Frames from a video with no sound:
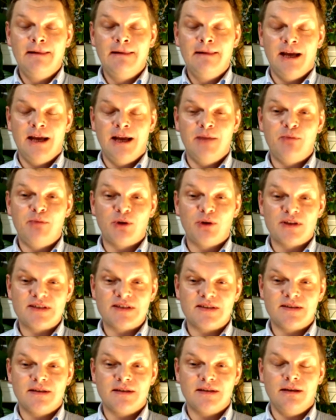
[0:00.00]
E, po
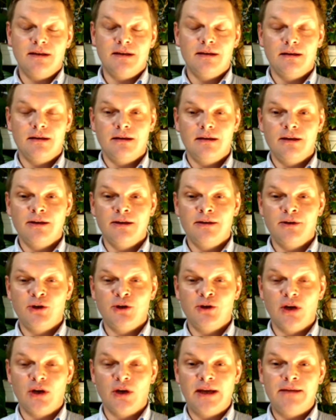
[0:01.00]
raz e, e,
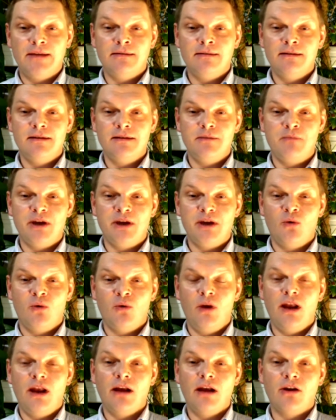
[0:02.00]
kolejny mają
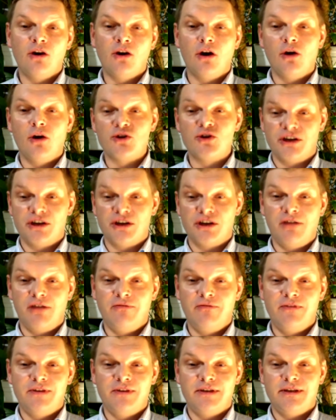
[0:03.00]
lekko
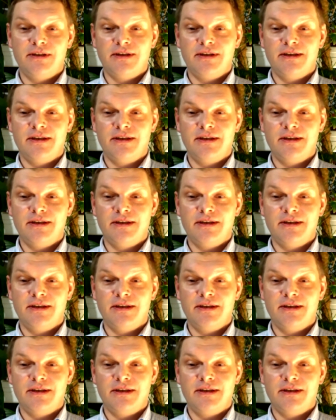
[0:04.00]
orzechowy